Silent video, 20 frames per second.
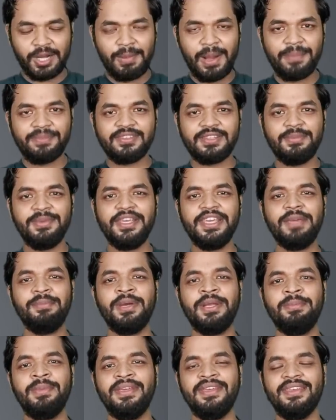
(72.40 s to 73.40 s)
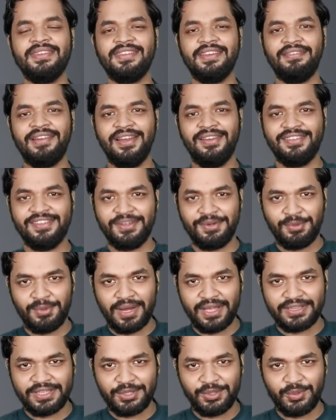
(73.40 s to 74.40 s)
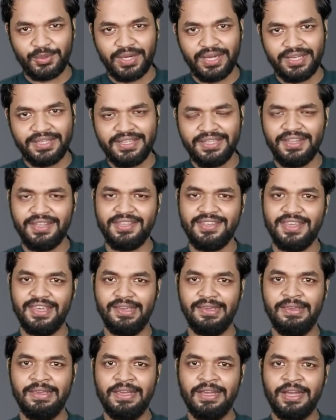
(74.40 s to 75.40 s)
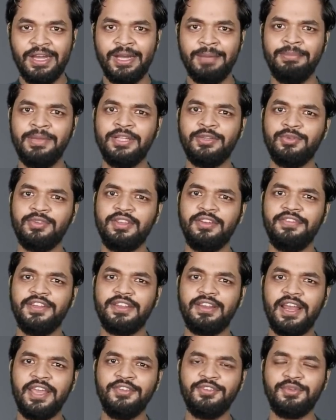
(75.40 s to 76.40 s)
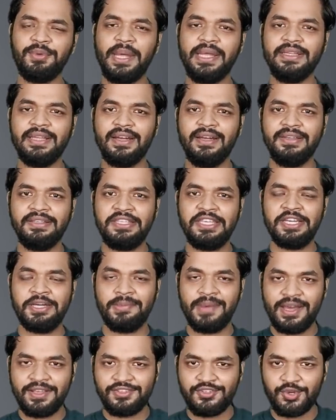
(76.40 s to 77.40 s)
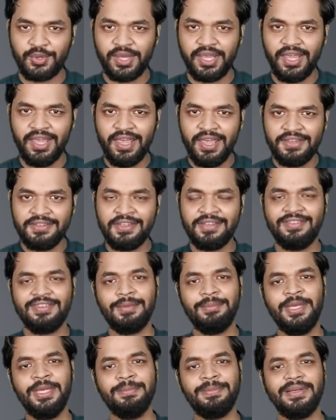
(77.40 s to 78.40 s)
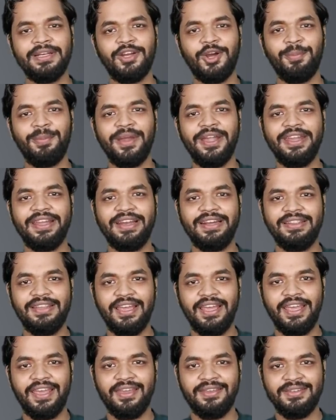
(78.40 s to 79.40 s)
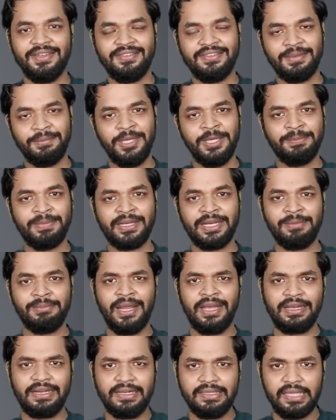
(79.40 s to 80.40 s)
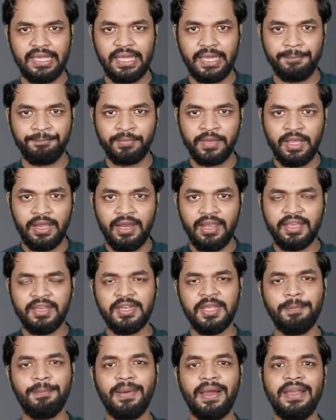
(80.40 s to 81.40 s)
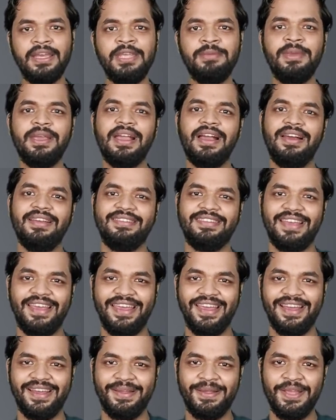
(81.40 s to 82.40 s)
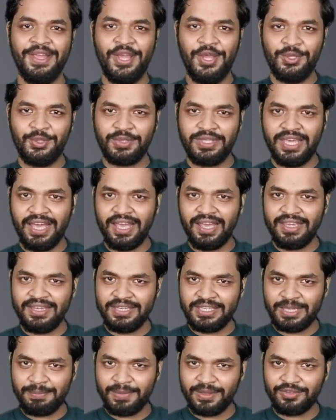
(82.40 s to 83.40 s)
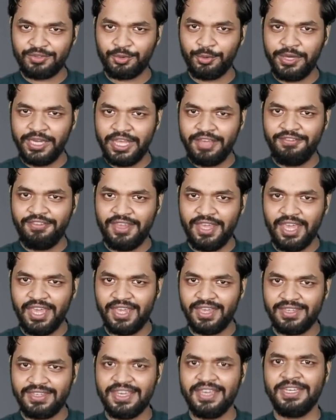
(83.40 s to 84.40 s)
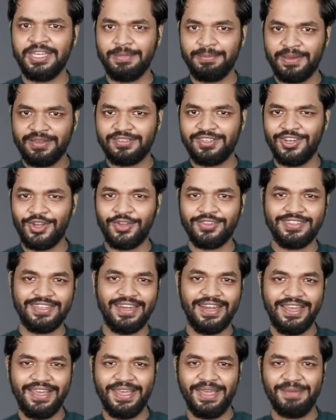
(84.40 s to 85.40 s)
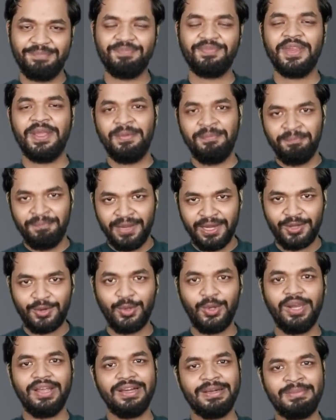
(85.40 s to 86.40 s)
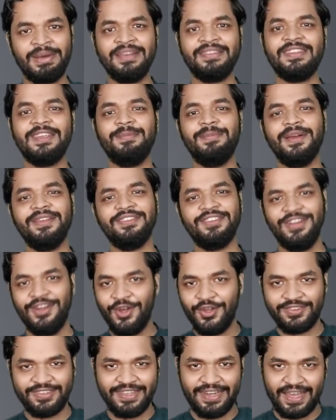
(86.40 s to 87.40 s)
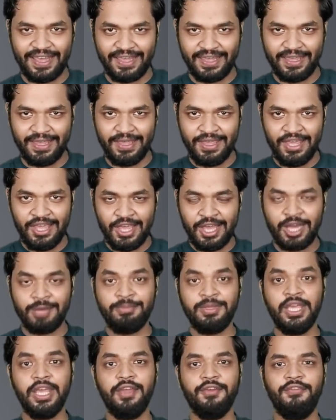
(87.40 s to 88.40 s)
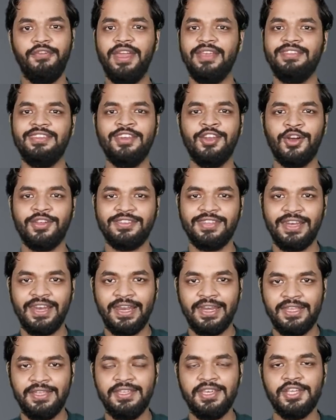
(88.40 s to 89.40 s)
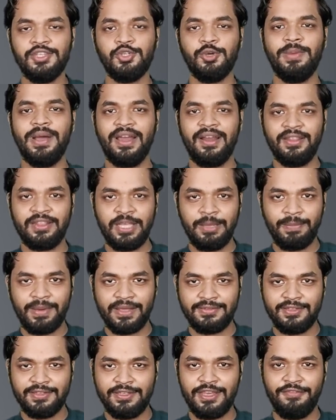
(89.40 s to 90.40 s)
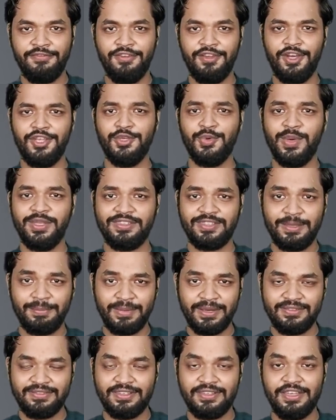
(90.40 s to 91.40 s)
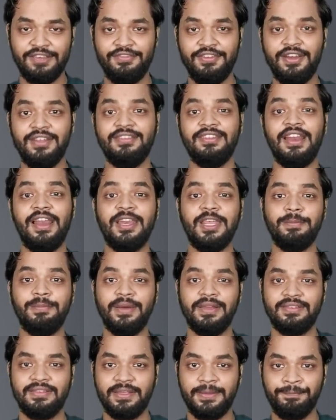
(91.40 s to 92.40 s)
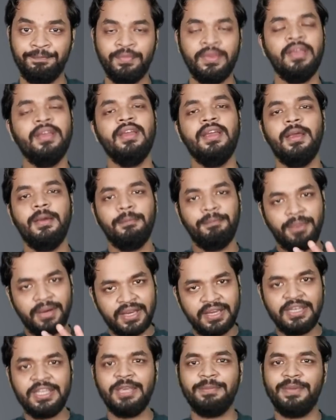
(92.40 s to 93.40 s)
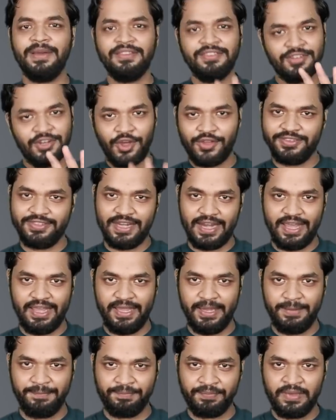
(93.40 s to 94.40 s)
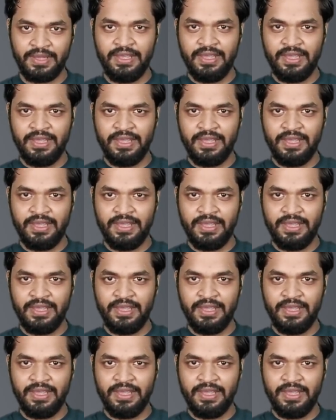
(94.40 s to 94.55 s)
अब आप सभी के मन में ये सवाल ज़रूर आता होगा कि देखिए हमने तो सिर्फ इतना ही सुना था कि हमास जो है ये ज़मीन पर ऑपरेट करता है ये ज़मीन पर हमला करता है लेकिन ये पानी में कहाँ से आया तो क्या इनके पास कोई नेवी है क्या इनके पास नौसेना है बिल्कुल हमास के पास नौसेना है अब ये वैसी नौसेना नहीं है जो भारत के पास है या फिर यूएस के पास है या फिर इसराइल के पास है पर इनके पास नौसेना है